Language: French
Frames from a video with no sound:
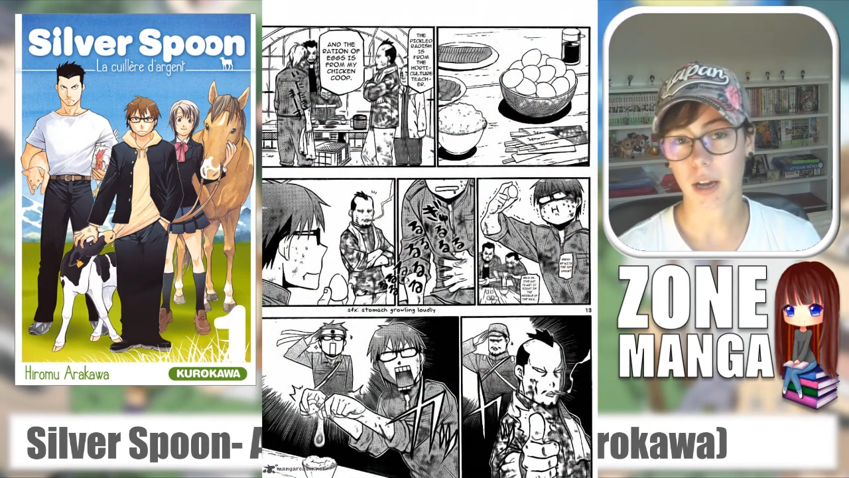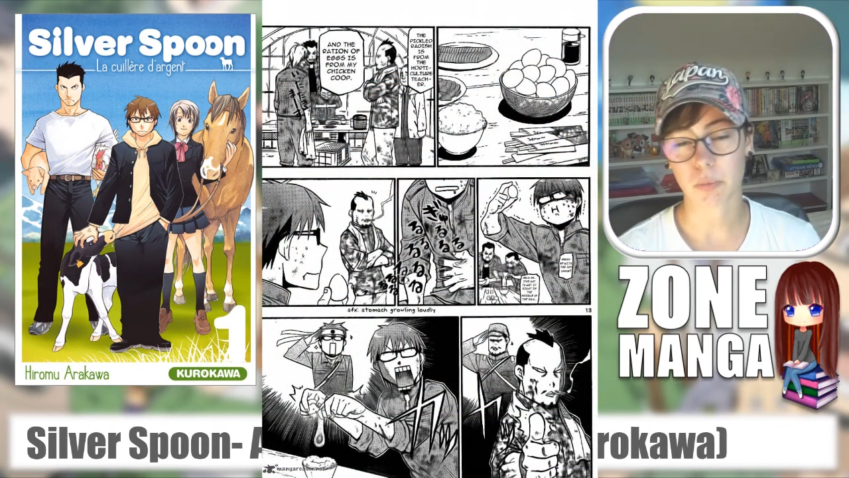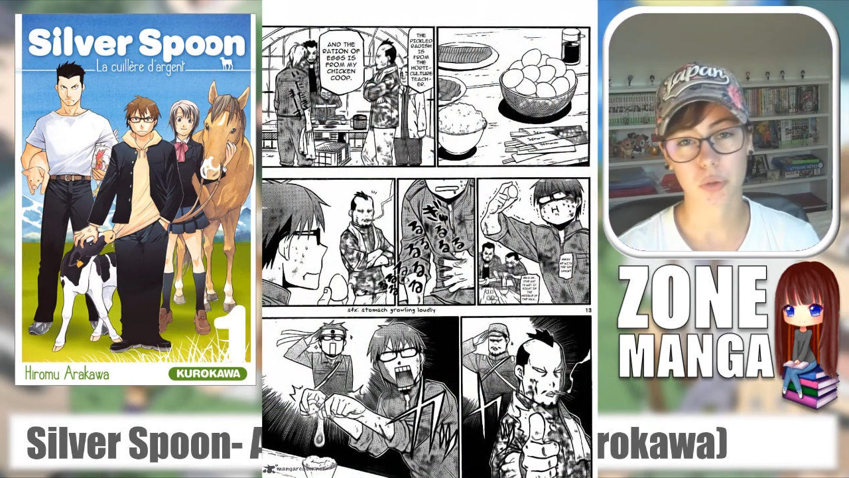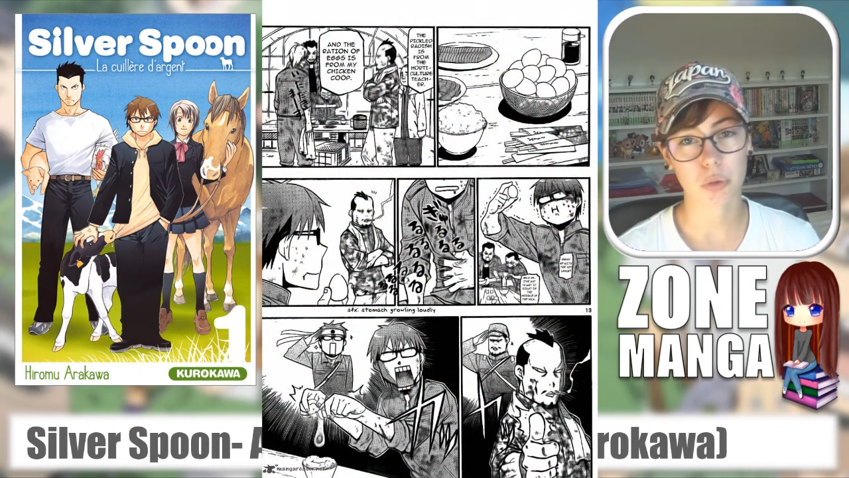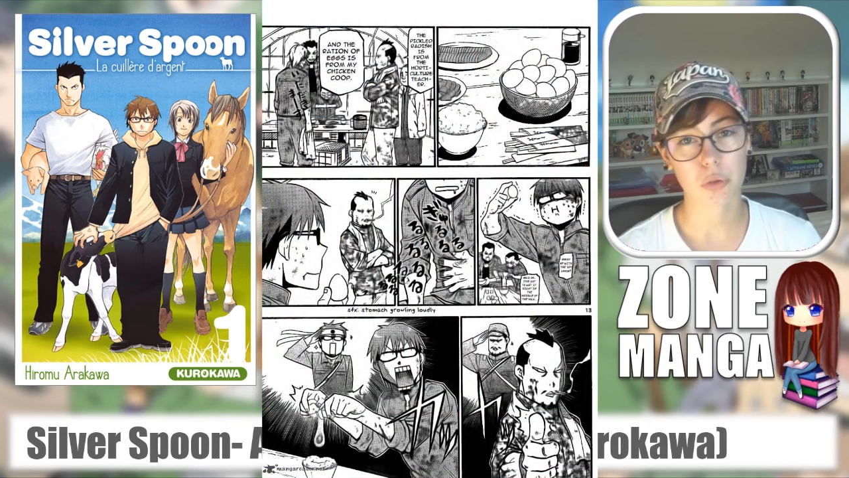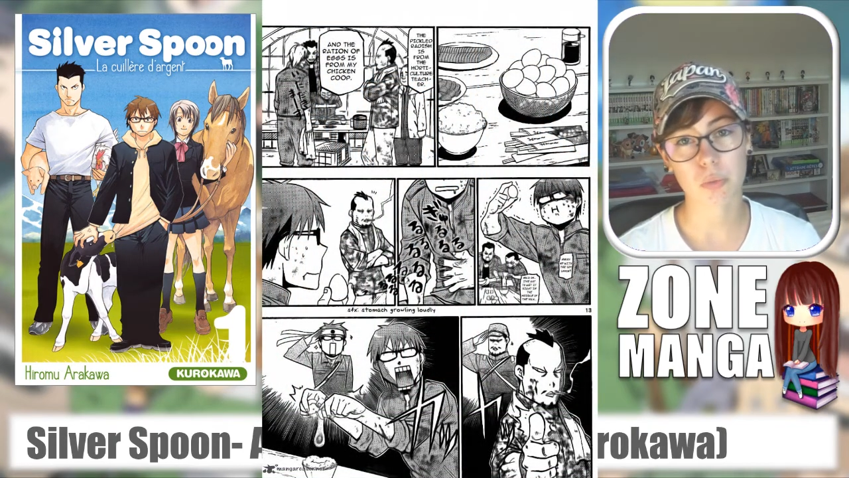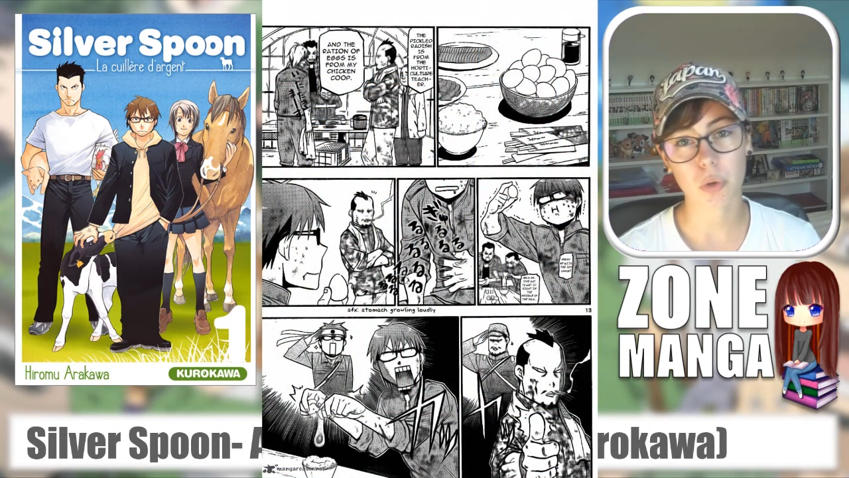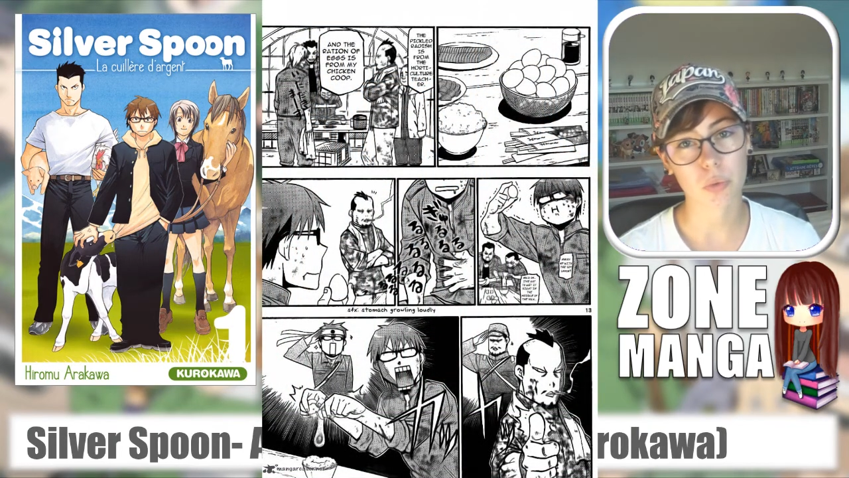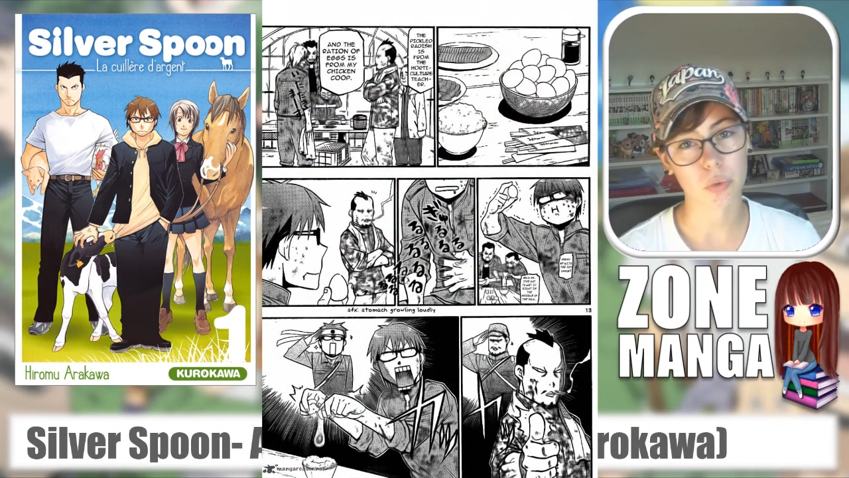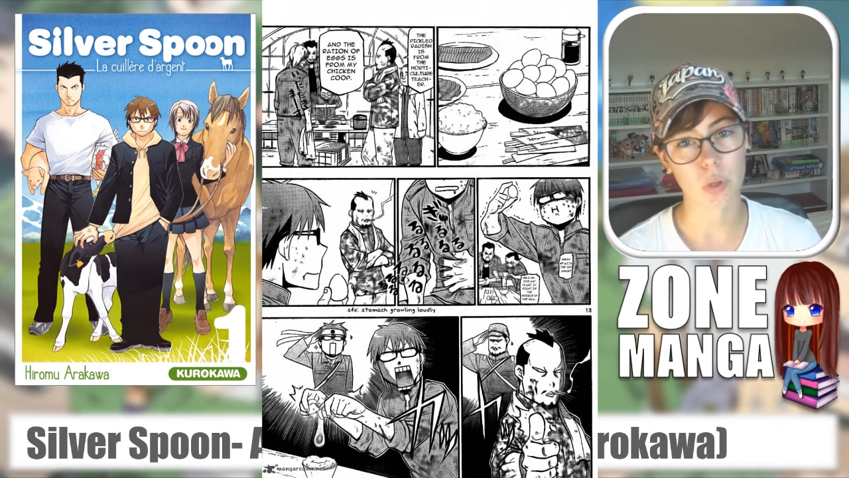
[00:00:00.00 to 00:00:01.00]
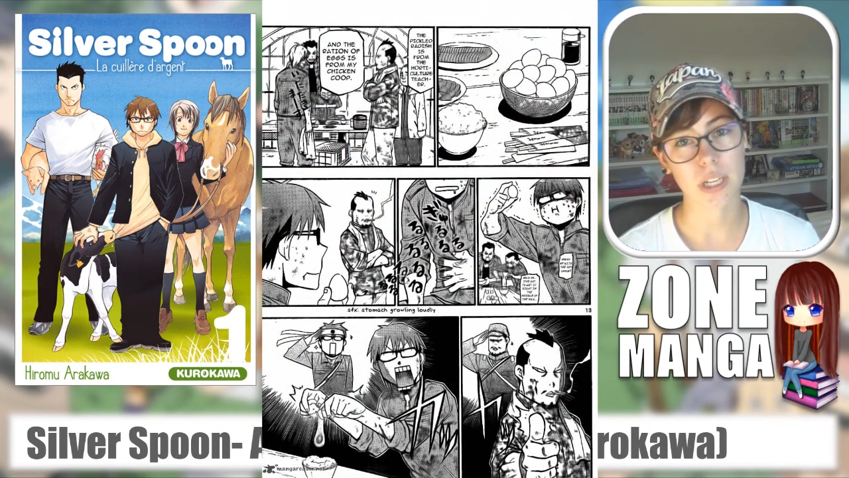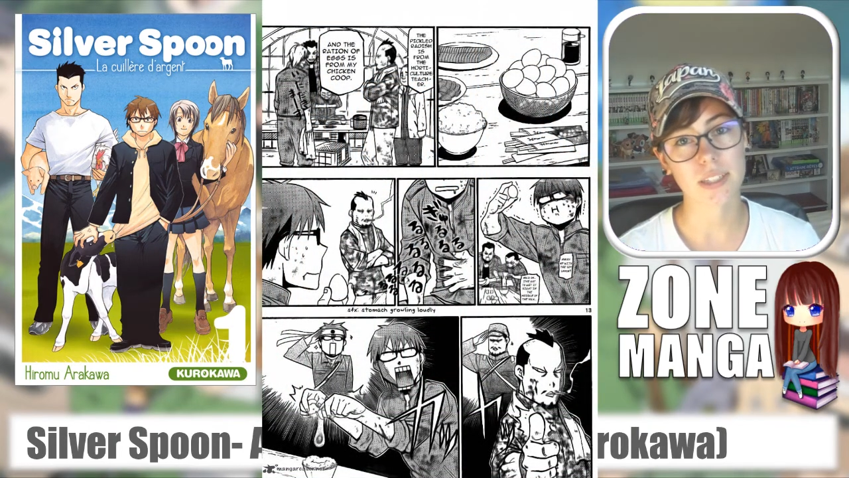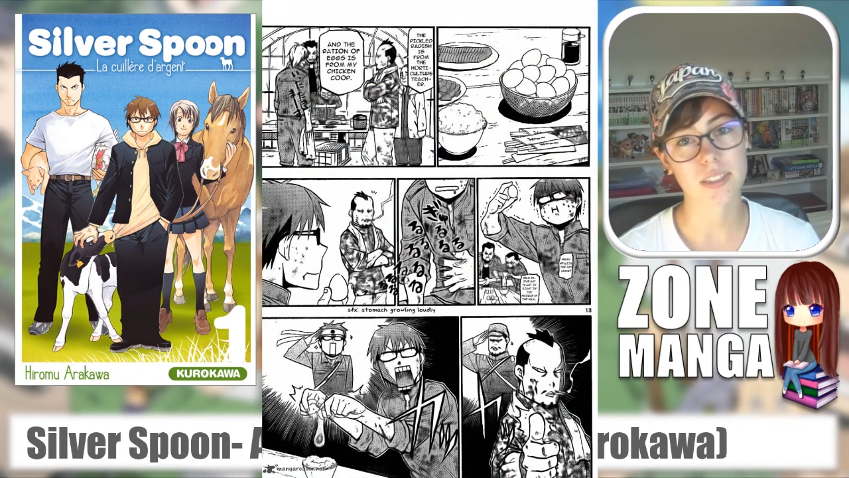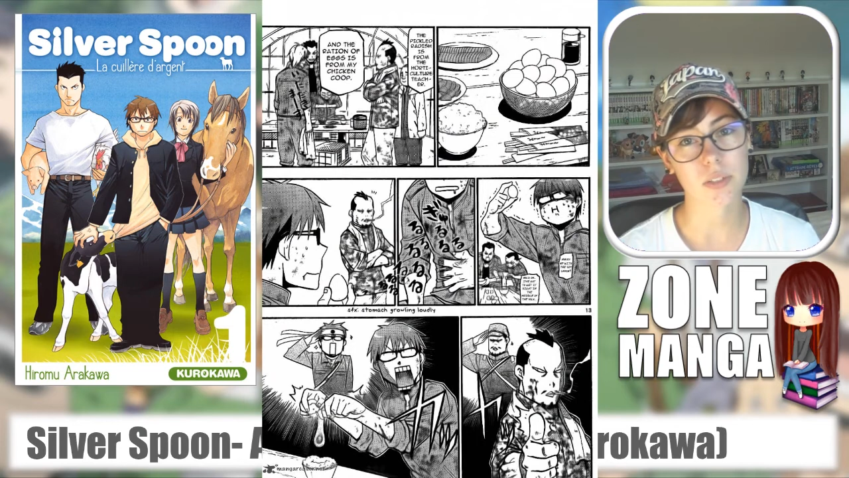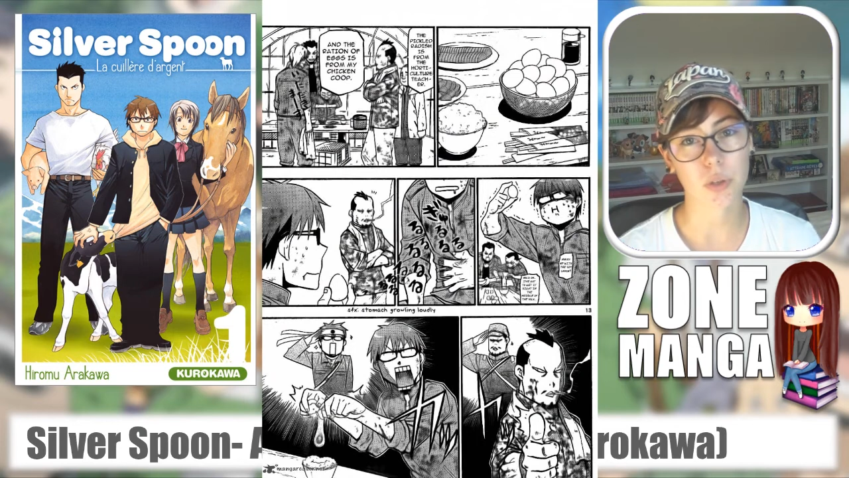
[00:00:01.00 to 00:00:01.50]
absolument de
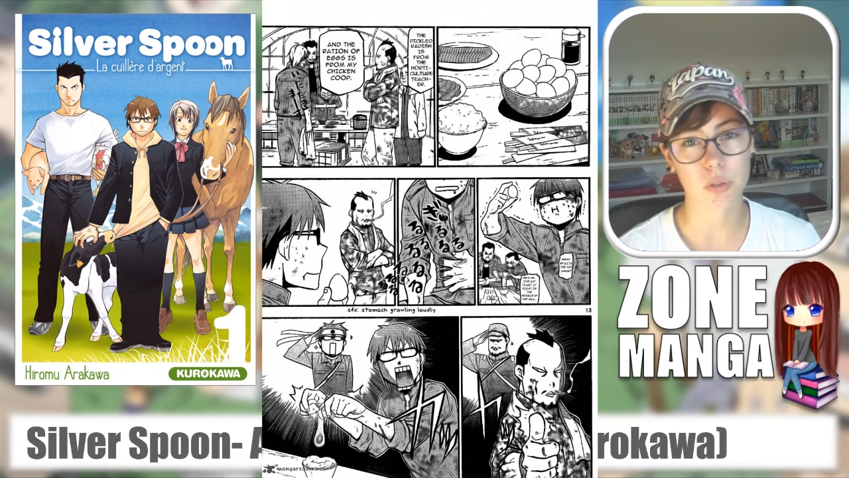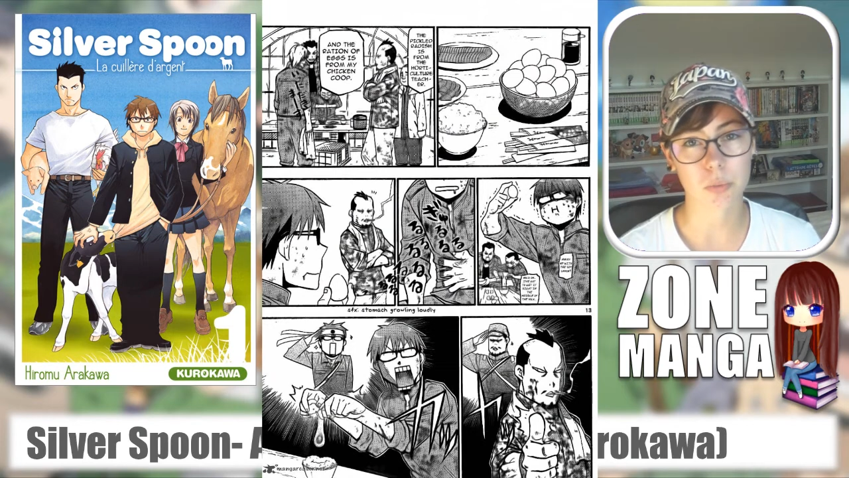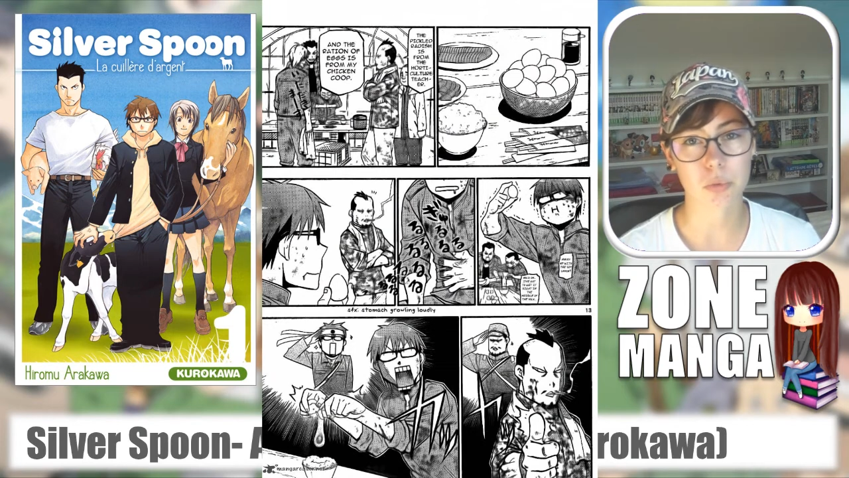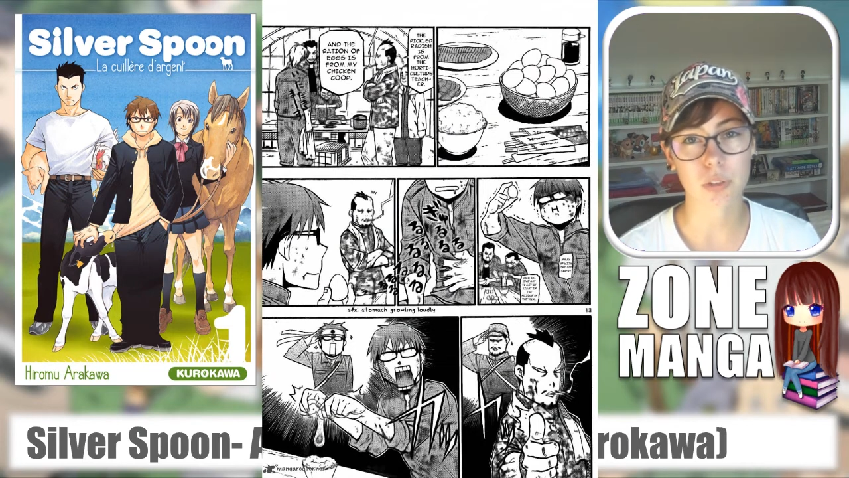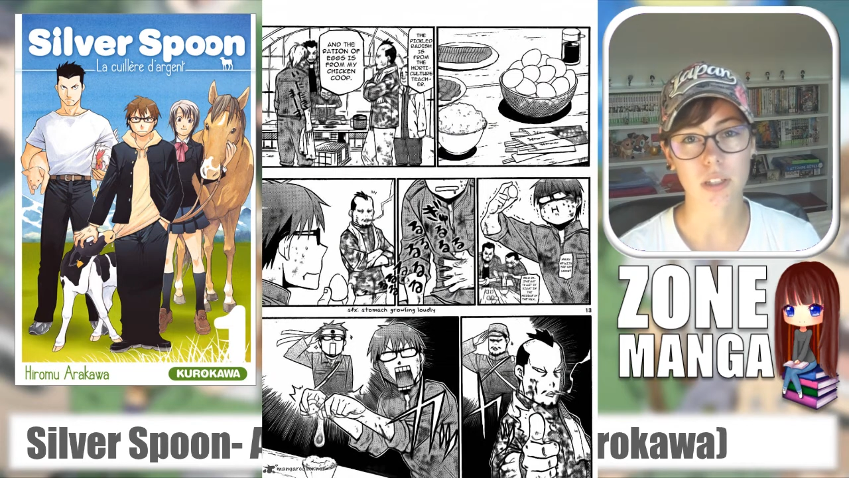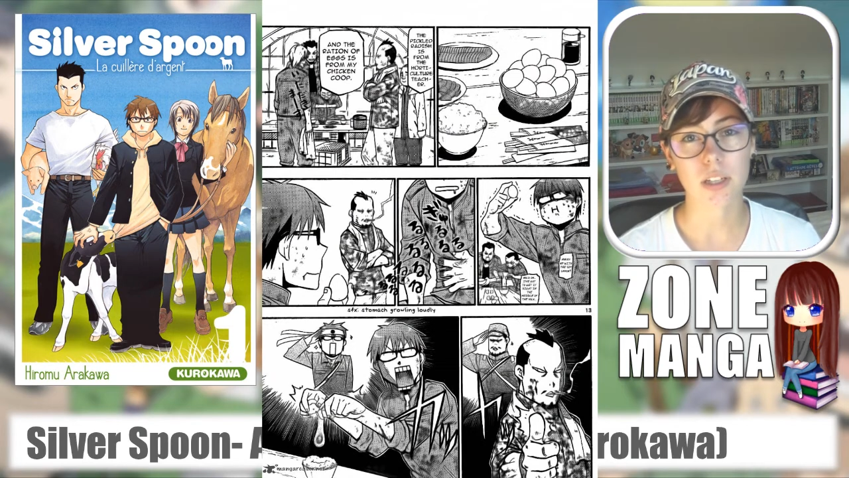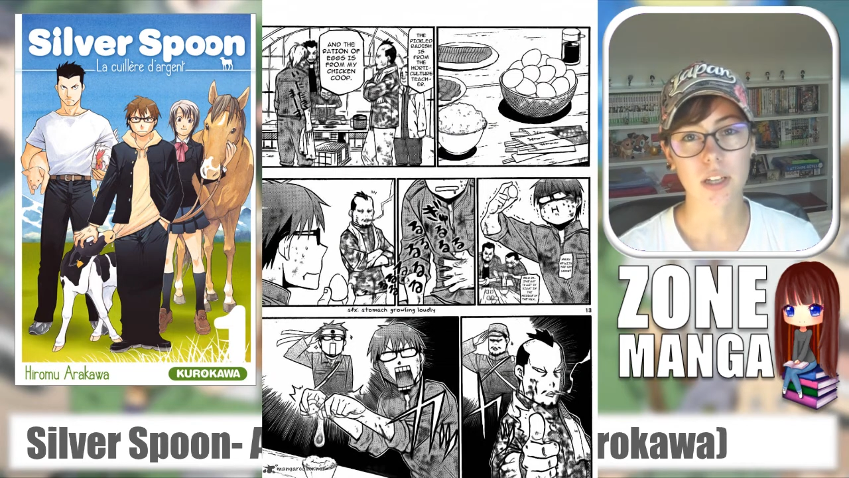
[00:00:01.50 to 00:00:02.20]
lire Silver Spoon.